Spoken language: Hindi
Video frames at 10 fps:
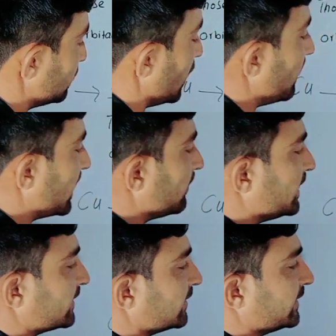तो यहां पर आप
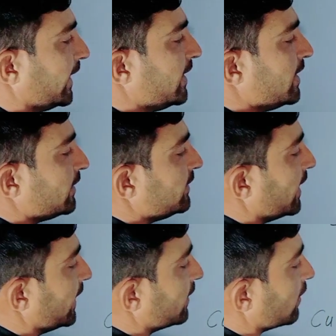देख सकते हैं
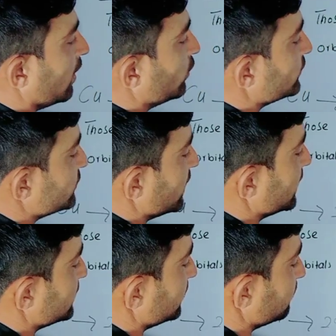यह है ग्राउंड
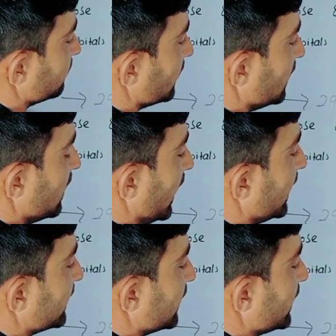स्टेट
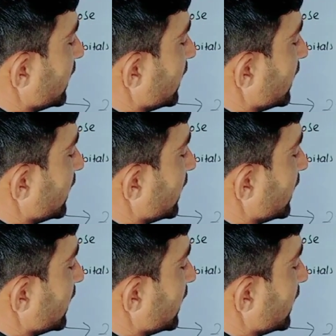इलेक्ट्रॉनिक